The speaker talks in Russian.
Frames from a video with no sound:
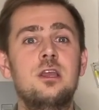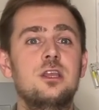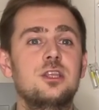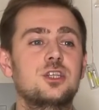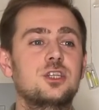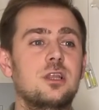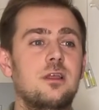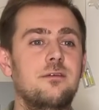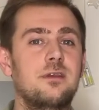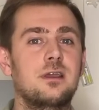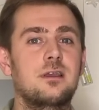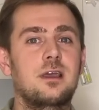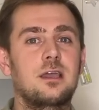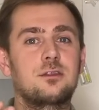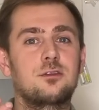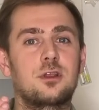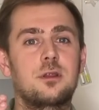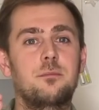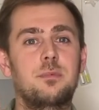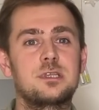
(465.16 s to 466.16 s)
человек,
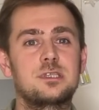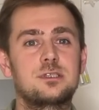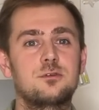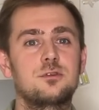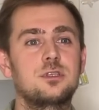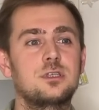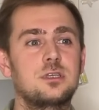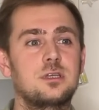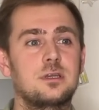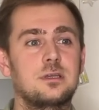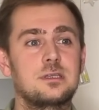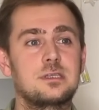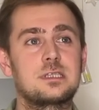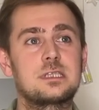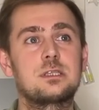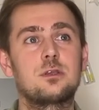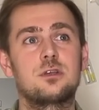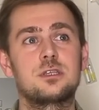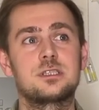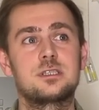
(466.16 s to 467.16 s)
который, по сути,
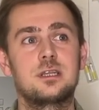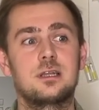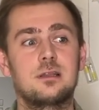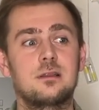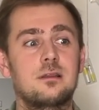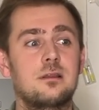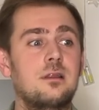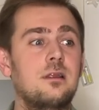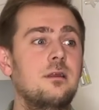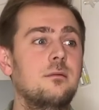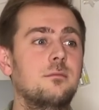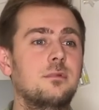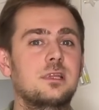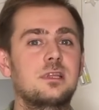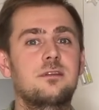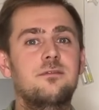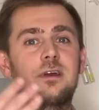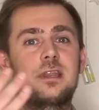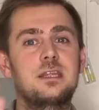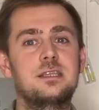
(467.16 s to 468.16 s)
создал
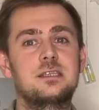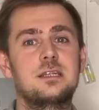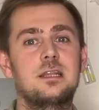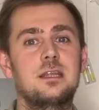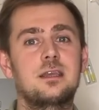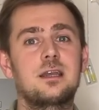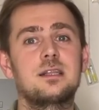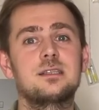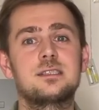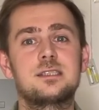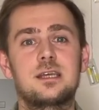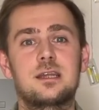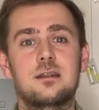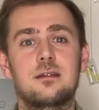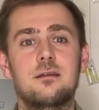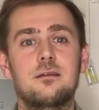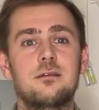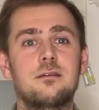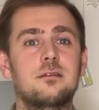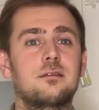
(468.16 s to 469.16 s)
благотворительный
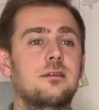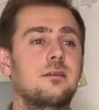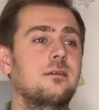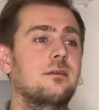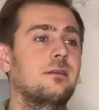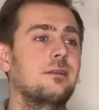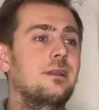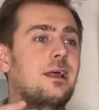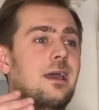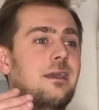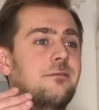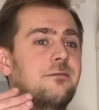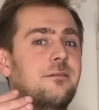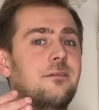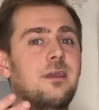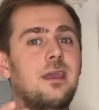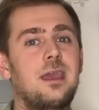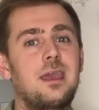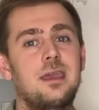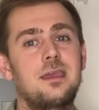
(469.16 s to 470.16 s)
концерт Life
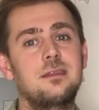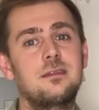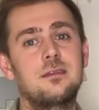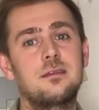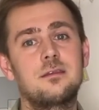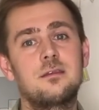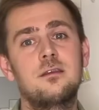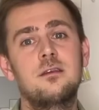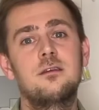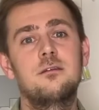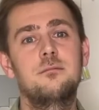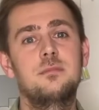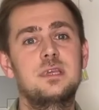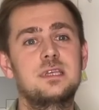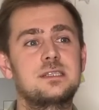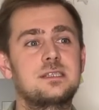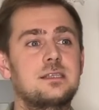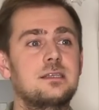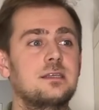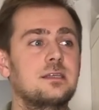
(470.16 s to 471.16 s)
Aid
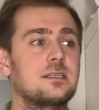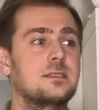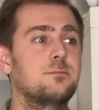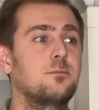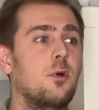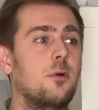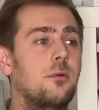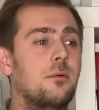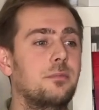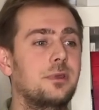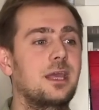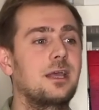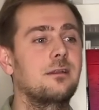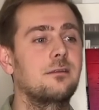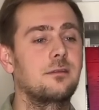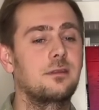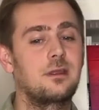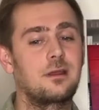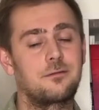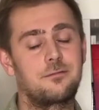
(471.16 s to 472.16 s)
вместе с Бобом
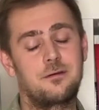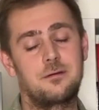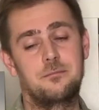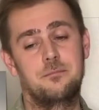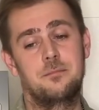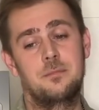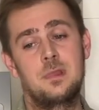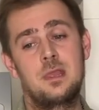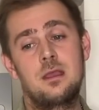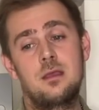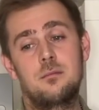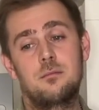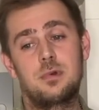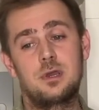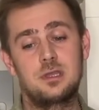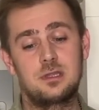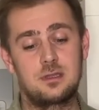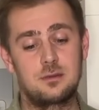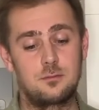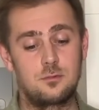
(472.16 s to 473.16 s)
Гелдорфом.
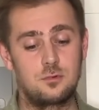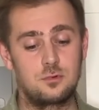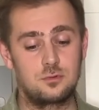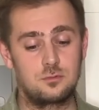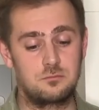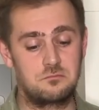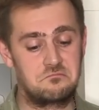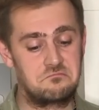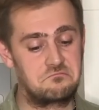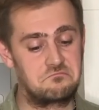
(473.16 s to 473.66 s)
Поэтому